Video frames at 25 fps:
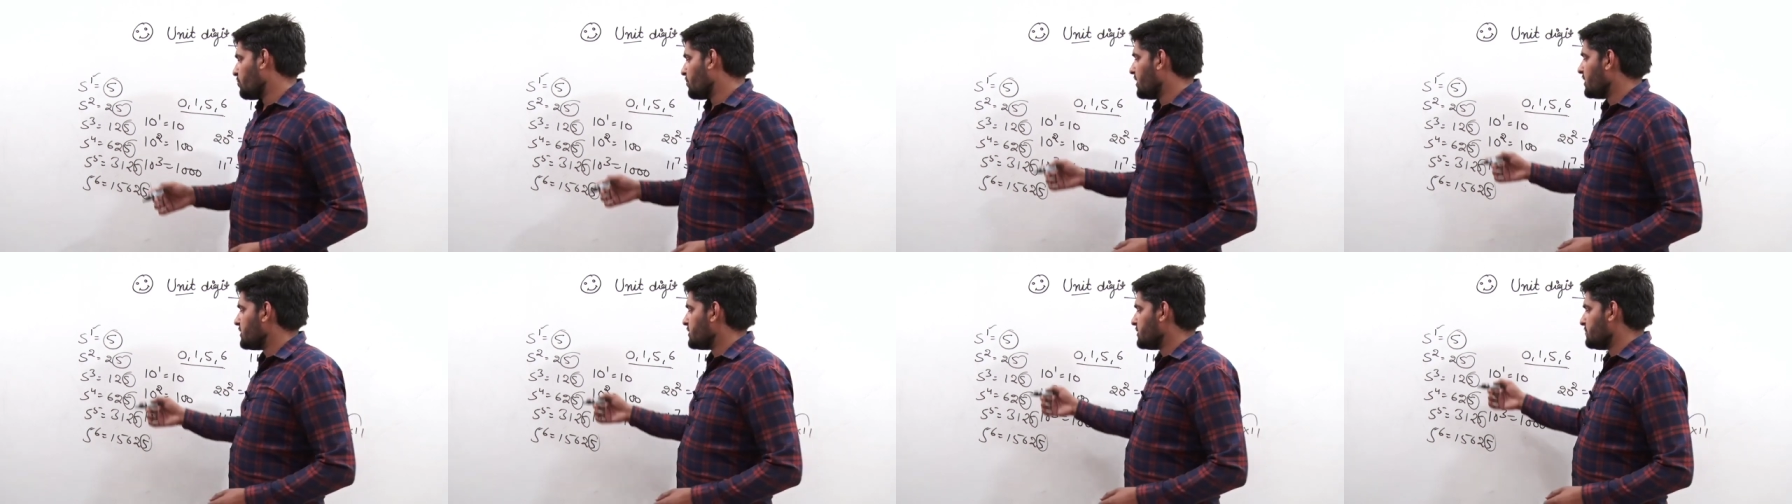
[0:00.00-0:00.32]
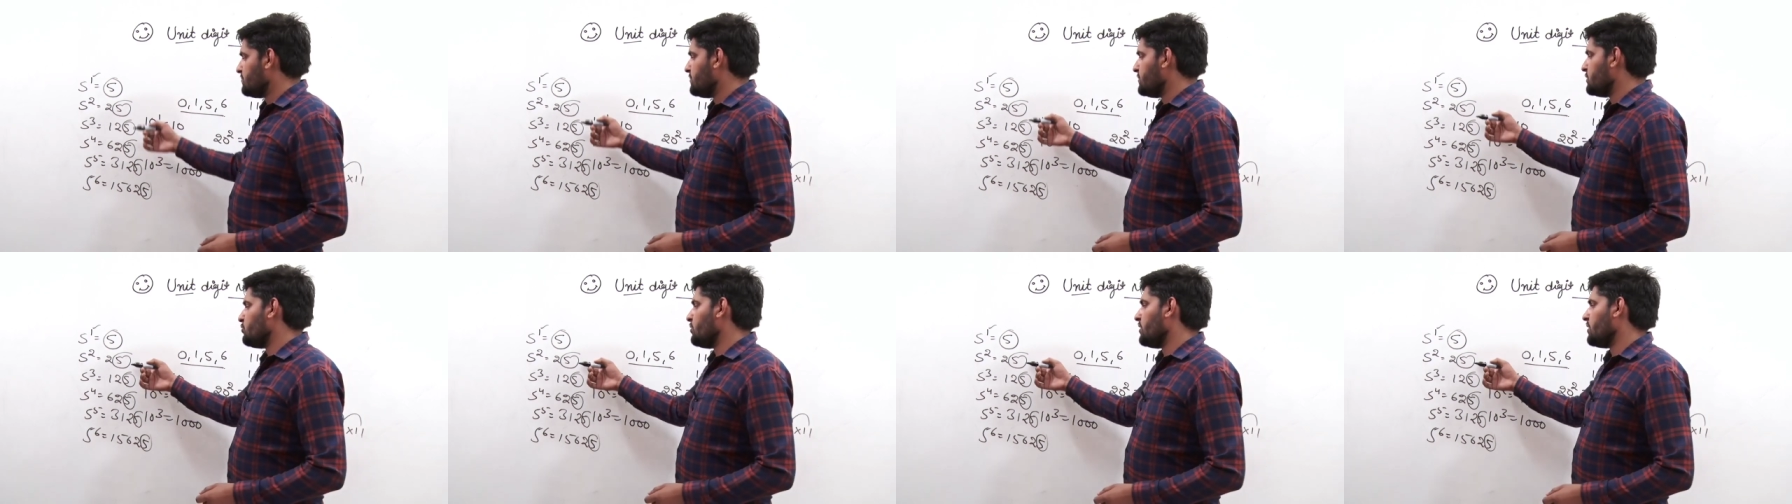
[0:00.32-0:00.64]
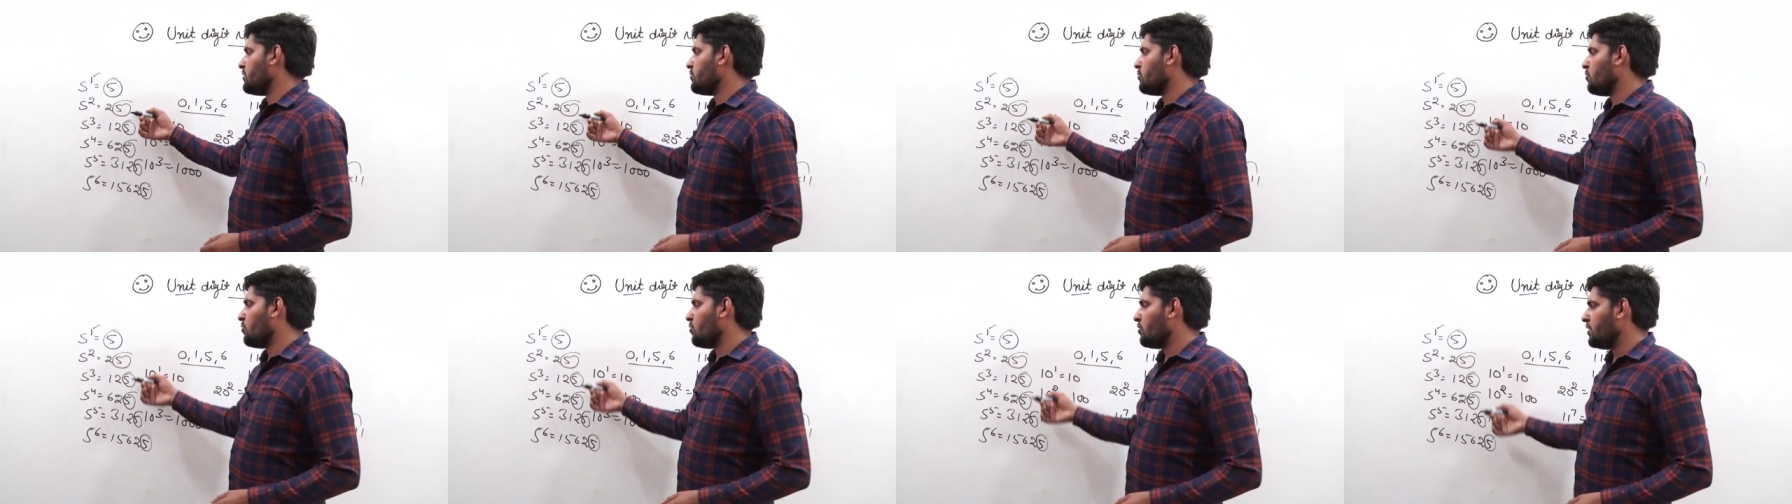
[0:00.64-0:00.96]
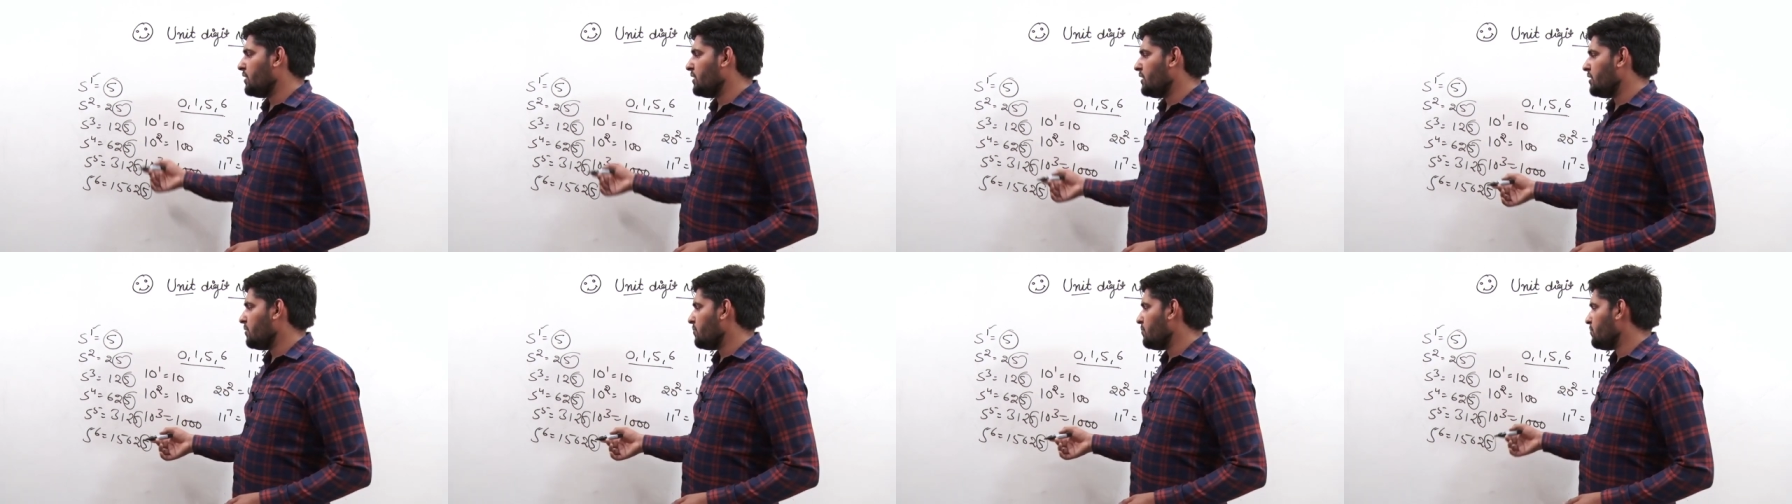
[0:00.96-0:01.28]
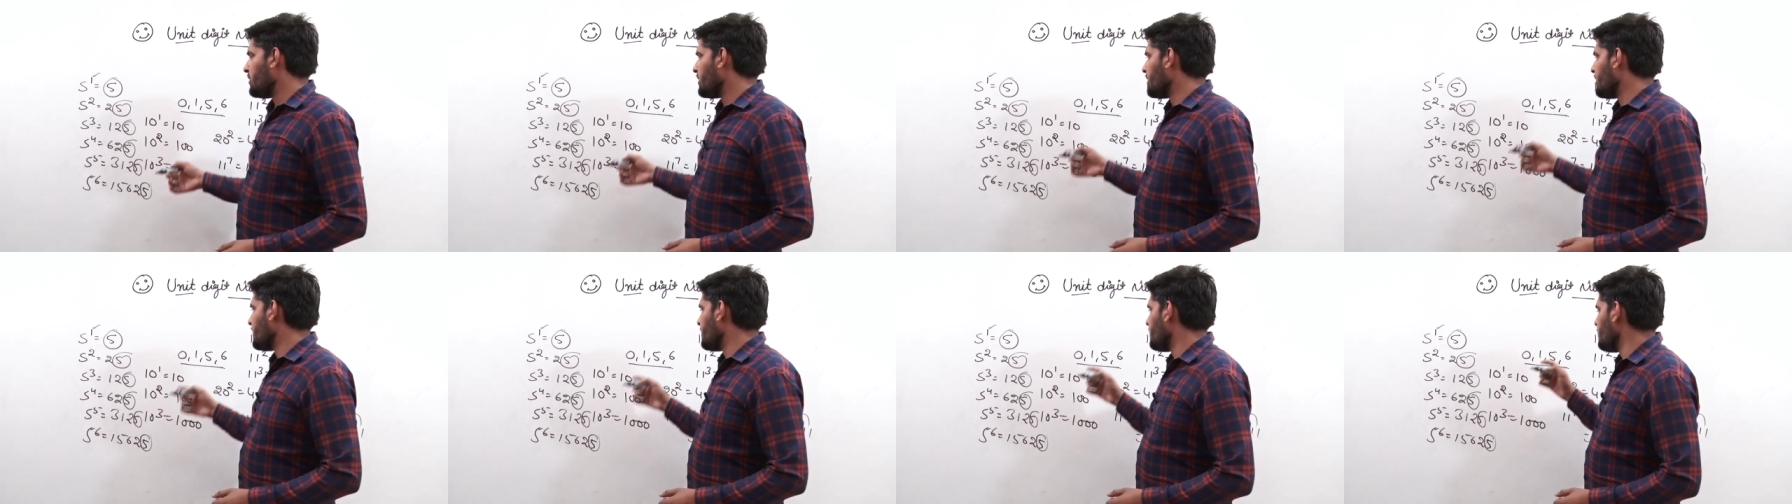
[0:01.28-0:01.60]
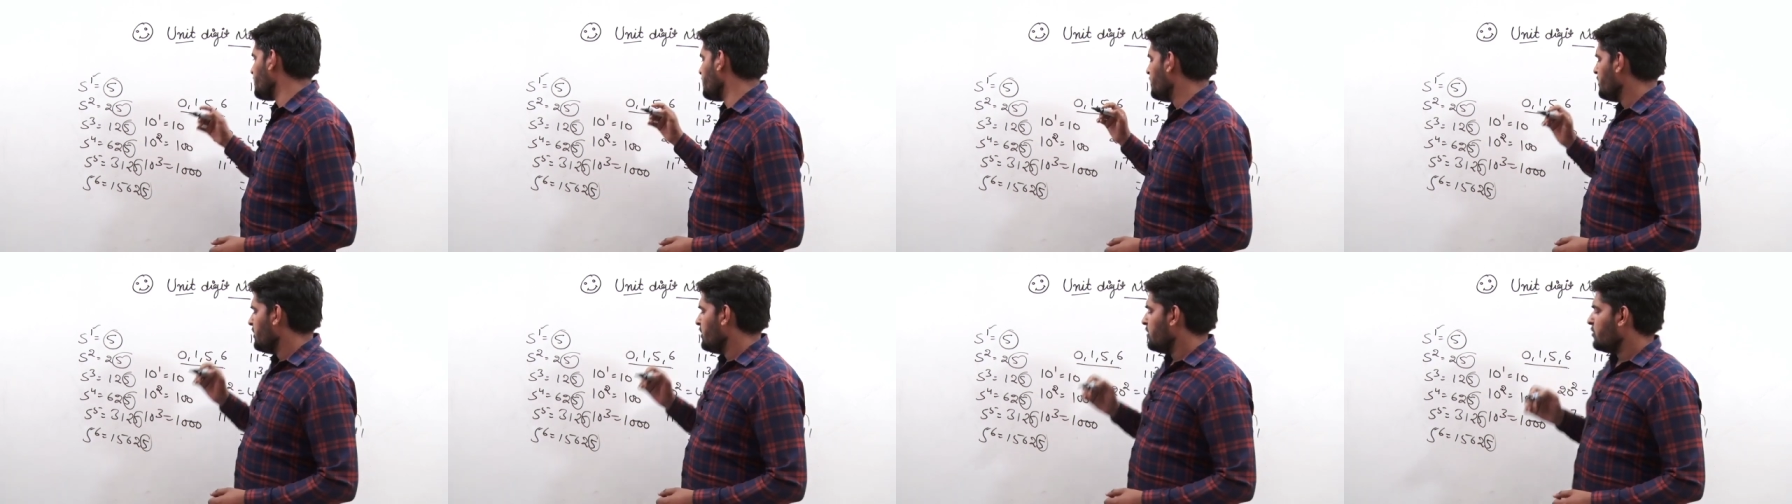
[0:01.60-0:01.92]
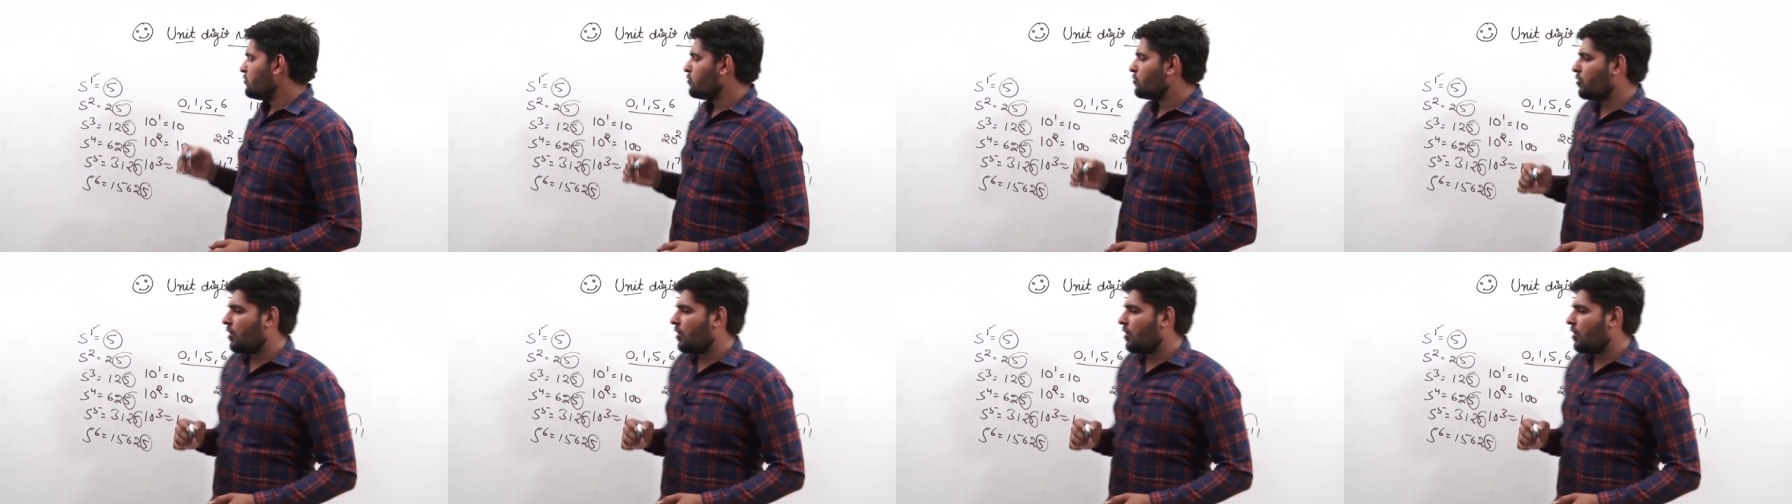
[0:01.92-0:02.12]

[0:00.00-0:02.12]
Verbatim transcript: पाँच भी तो एक ऑड ही नंबर है ना तो